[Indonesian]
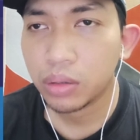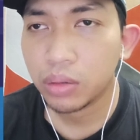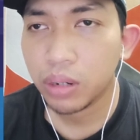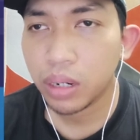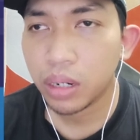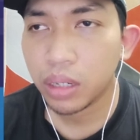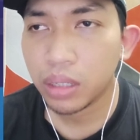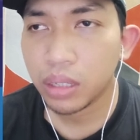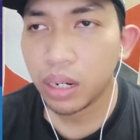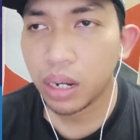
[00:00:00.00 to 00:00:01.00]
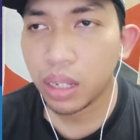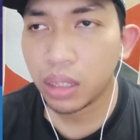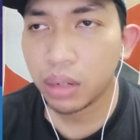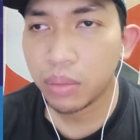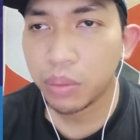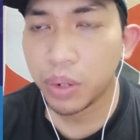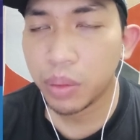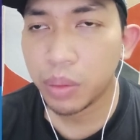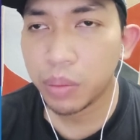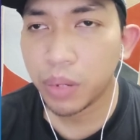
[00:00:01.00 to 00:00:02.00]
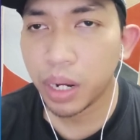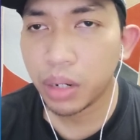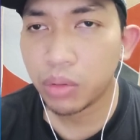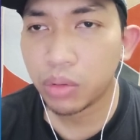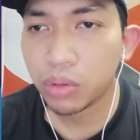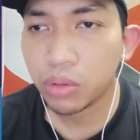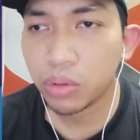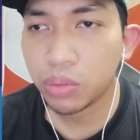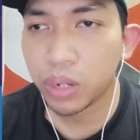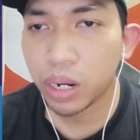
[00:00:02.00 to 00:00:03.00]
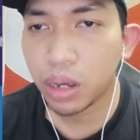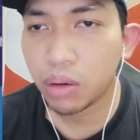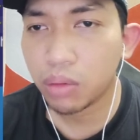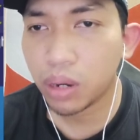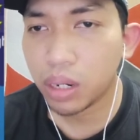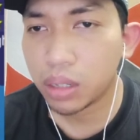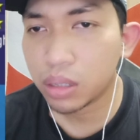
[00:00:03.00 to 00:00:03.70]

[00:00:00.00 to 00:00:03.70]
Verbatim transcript: gue akan istirahatkan beberapa pemain untuk melawan